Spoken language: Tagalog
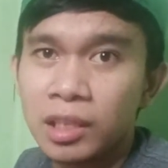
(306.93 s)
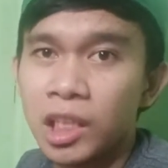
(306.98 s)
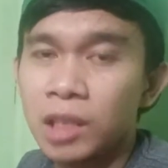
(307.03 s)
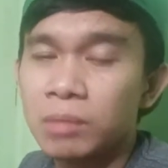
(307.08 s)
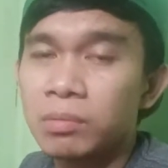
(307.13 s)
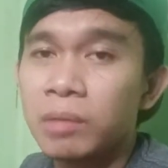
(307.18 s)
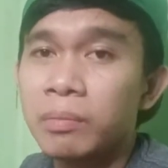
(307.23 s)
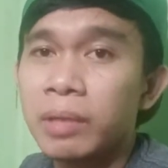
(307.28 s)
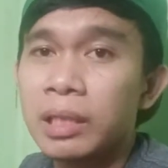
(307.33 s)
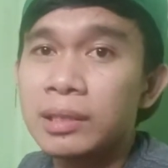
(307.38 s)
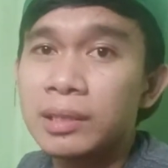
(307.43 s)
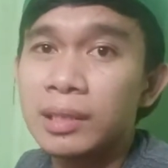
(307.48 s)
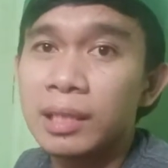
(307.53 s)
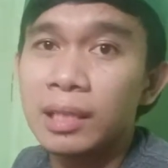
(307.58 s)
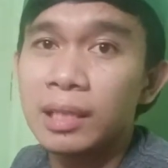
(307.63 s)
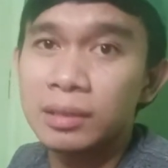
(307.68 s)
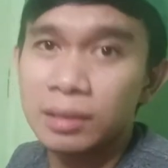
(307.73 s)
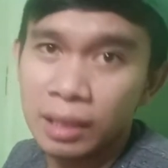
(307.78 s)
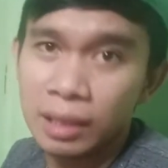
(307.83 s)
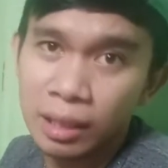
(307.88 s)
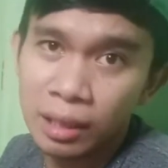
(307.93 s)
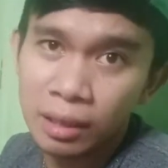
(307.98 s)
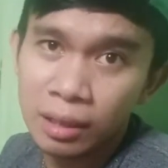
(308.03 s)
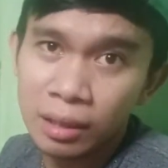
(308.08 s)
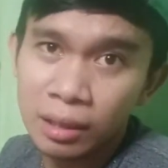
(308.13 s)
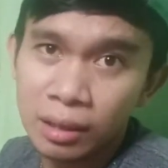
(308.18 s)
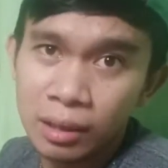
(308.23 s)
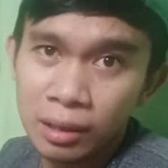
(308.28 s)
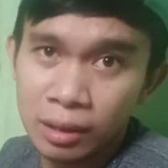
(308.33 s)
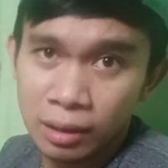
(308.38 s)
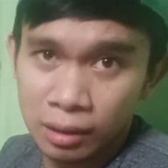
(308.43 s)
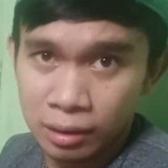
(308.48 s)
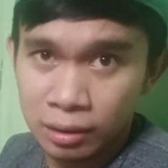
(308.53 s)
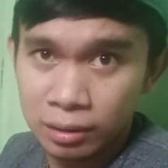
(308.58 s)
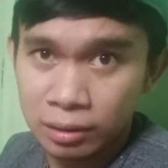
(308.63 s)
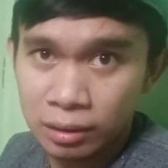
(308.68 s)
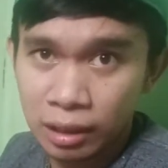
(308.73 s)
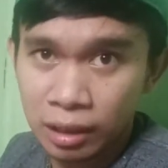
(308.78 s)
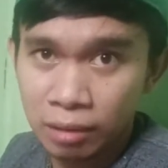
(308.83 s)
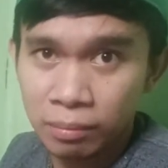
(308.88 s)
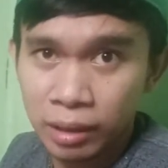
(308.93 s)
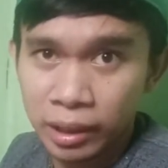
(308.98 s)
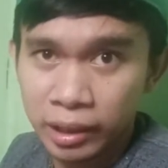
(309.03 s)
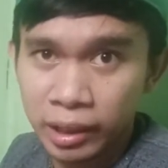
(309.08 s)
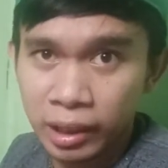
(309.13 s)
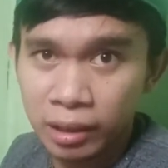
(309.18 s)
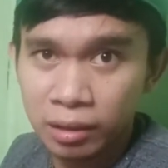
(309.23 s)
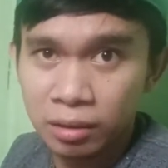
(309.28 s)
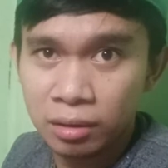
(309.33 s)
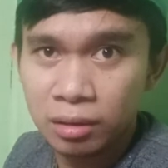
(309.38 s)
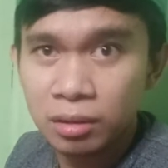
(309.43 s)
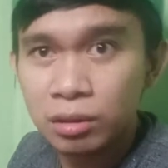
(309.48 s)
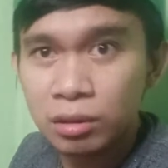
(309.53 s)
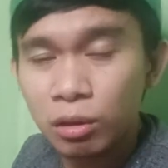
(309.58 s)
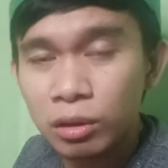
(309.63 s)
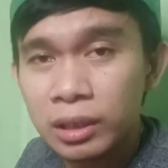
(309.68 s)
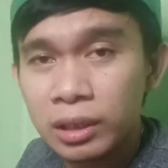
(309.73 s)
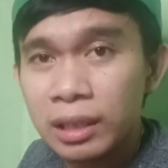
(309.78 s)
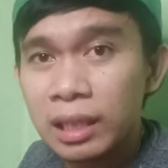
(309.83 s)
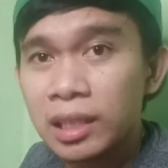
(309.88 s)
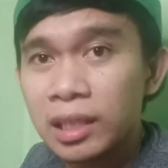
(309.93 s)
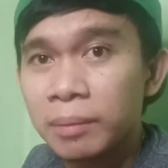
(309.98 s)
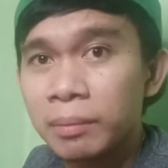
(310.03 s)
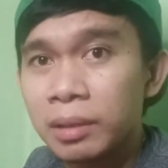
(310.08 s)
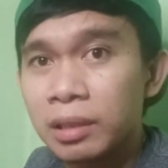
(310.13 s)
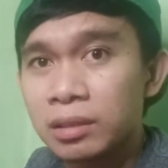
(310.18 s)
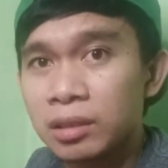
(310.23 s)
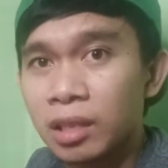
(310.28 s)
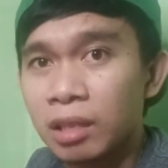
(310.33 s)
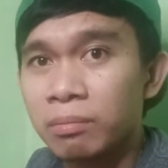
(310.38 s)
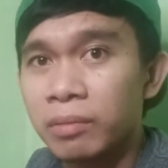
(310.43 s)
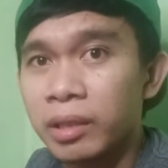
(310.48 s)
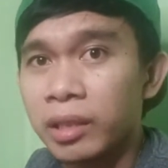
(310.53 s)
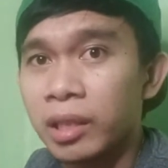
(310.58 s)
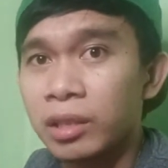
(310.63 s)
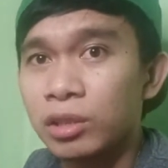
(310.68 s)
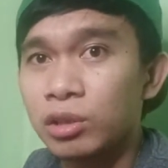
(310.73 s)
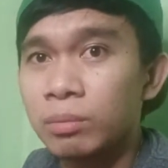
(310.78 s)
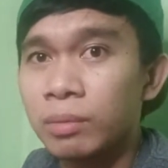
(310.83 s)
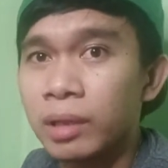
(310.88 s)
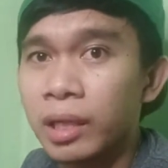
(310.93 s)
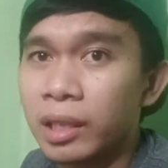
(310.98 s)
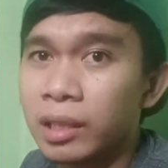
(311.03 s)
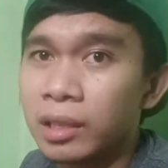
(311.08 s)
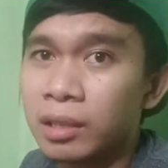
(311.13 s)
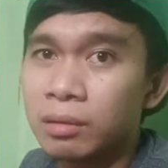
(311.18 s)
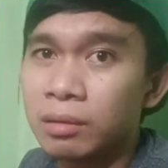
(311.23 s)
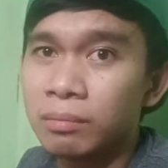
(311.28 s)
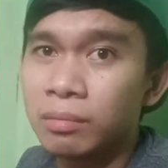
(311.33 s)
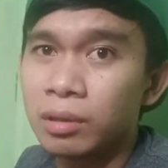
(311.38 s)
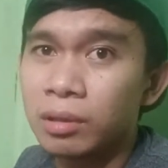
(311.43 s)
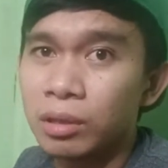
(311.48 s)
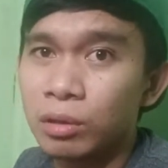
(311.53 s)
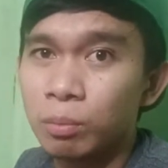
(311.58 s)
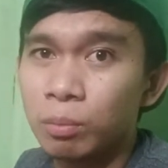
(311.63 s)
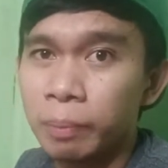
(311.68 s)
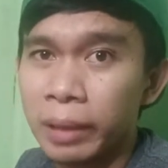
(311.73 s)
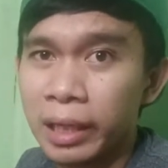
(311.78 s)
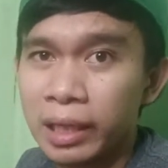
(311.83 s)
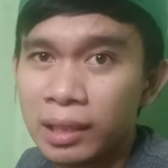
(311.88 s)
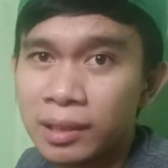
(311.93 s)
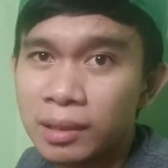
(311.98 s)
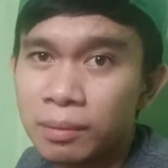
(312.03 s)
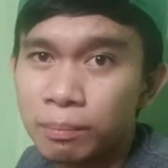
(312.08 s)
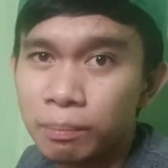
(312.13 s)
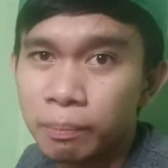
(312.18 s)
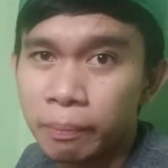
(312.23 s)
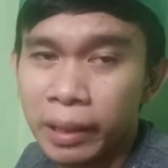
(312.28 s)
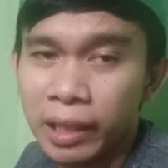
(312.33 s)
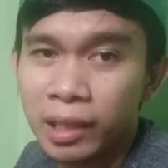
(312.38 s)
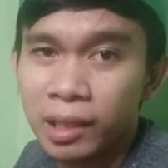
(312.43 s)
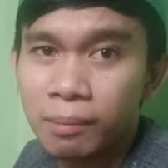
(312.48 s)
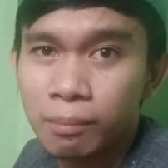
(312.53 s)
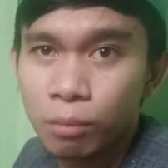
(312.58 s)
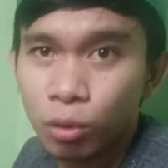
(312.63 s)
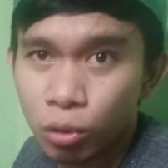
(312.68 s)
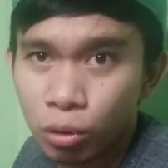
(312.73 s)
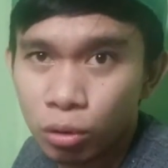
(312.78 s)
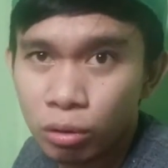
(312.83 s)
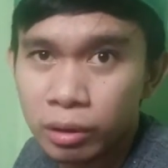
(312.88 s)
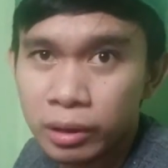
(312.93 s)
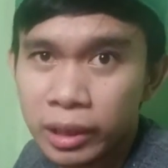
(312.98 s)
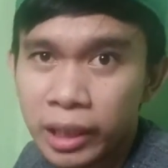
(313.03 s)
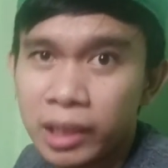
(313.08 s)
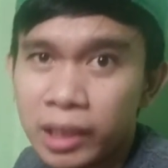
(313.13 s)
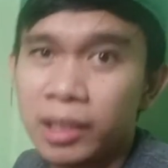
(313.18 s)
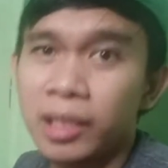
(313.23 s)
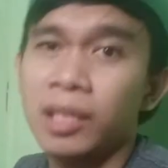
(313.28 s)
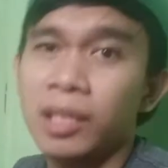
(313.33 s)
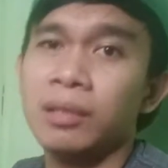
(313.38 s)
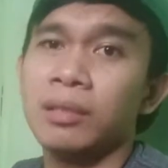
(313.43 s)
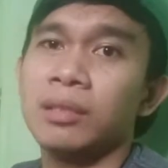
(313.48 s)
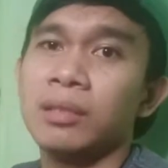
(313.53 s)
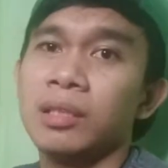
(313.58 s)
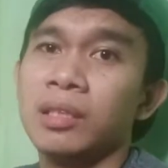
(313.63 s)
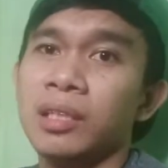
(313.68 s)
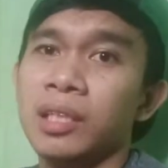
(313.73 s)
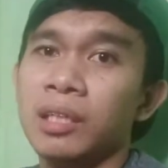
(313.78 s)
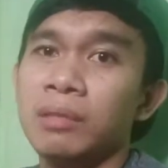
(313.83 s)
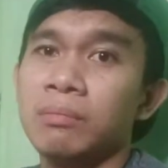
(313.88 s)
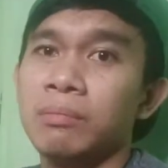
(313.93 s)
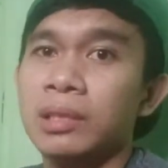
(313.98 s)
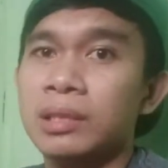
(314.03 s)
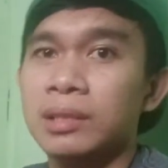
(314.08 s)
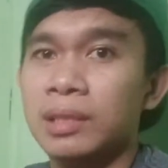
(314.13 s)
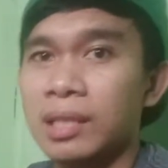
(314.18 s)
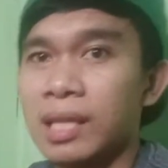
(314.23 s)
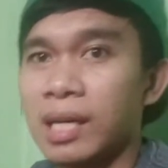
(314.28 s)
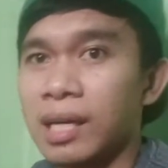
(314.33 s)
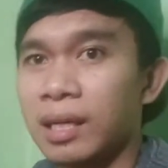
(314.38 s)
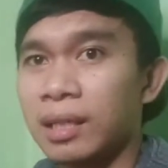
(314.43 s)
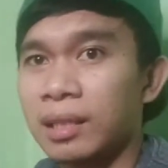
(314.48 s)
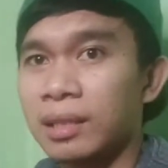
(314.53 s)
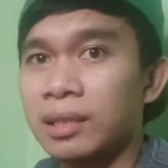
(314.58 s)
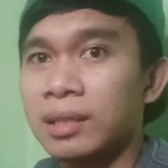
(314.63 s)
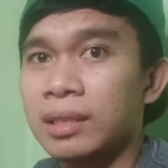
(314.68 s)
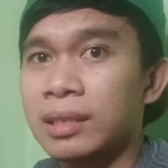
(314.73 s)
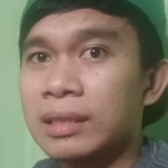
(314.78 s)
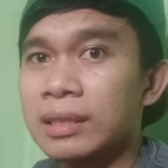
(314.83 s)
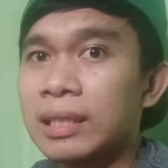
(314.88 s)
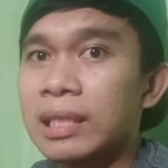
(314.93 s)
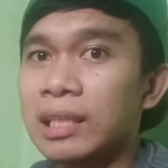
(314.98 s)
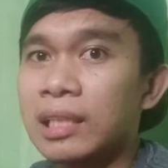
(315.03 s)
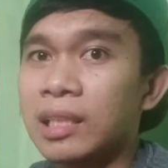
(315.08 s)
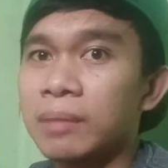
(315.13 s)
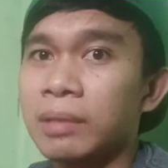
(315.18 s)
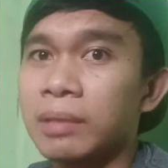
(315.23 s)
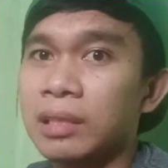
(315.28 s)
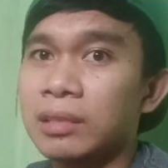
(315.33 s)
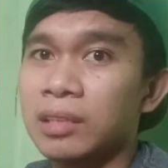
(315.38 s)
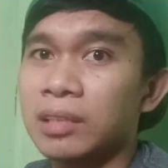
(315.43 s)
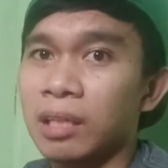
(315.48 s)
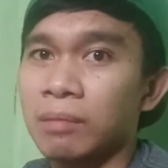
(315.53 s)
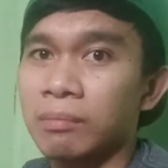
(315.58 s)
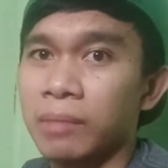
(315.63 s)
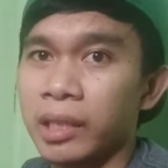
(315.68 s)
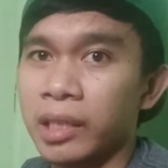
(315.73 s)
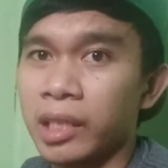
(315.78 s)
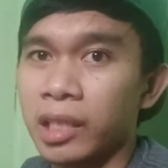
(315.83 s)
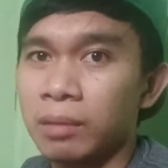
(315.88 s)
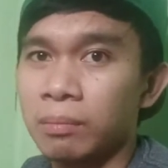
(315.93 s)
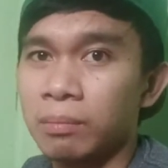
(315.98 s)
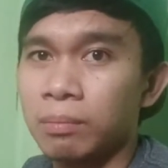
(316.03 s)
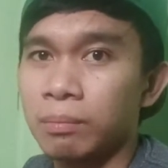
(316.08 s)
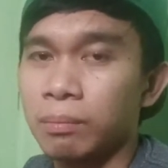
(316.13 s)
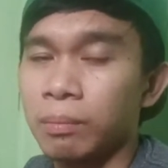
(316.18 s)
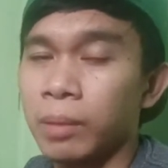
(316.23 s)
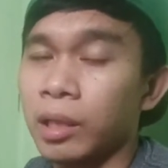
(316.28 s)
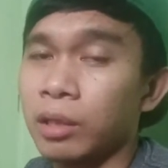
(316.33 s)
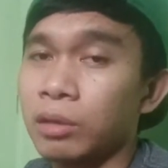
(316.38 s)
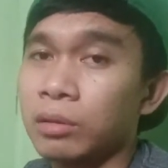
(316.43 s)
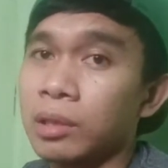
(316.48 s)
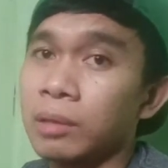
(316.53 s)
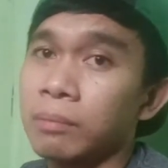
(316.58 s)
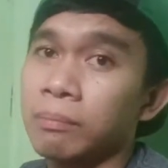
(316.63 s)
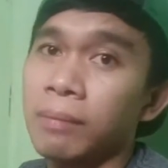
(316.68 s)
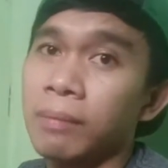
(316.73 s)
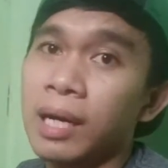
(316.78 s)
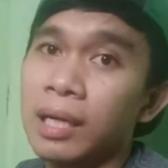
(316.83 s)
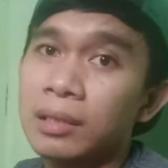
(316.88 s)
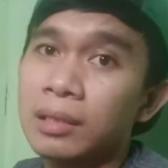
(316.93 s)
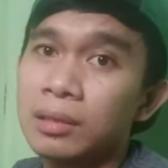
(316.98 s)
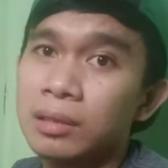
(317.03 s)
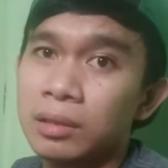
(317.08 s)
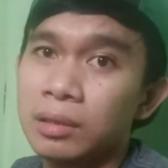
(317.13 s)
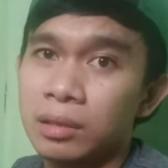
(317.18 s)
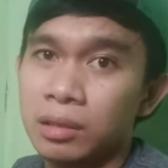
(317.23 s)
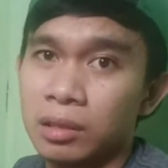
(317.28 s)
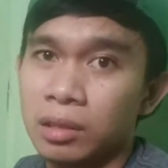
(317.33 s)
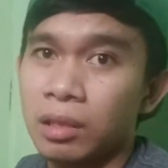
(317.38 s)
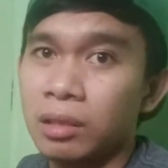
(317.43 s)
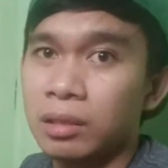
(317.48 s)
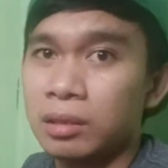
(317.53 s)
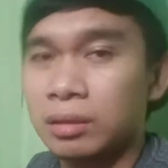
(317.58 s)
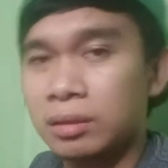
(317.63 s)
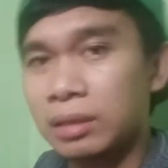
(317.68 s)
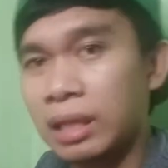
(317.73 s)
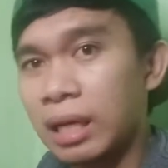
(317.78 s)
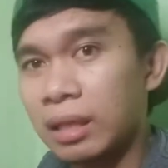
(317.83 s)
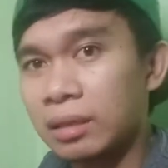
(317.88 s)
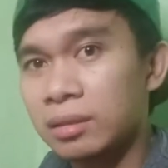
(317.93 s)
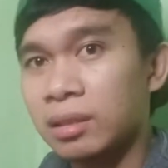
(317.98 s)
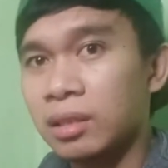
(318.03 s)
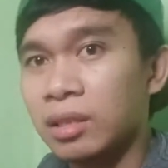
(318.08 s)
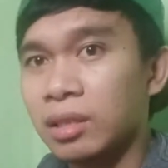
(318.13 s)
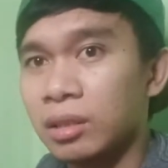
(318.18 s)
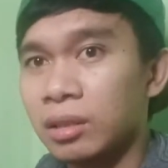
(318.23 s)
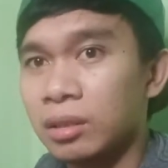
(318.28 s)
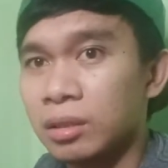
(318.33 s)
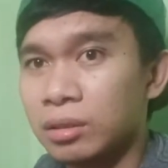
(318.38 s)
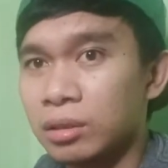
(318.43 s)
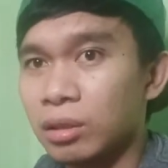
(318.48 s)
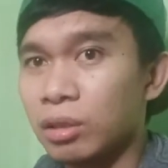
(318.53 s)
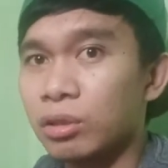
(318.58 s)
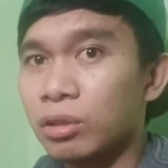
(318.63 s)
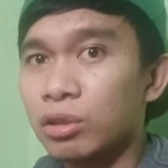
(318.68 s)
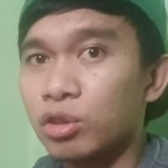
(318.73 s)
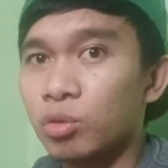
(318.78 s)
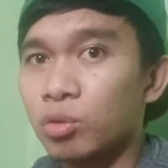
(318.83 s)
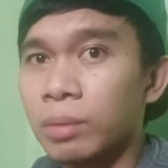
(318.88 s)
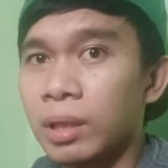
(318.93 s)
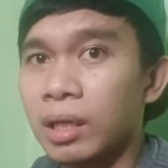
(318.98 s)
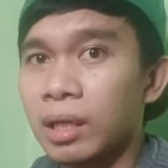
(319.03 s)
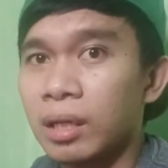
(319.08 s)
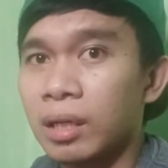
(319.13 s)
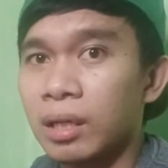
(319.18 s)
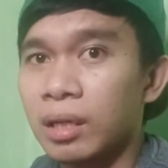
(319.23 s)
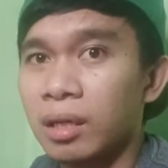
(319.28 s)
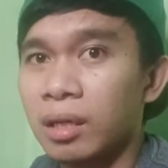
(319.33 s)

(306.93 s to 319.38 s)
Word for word: Nagbe-base sila sa stock market. So, hindi lang naman stock market yung mga in, yung pera, pera mo na i-invest nila hindi lang naman stock market. Meron ding bonds, yun, stocks. So, yun yung mga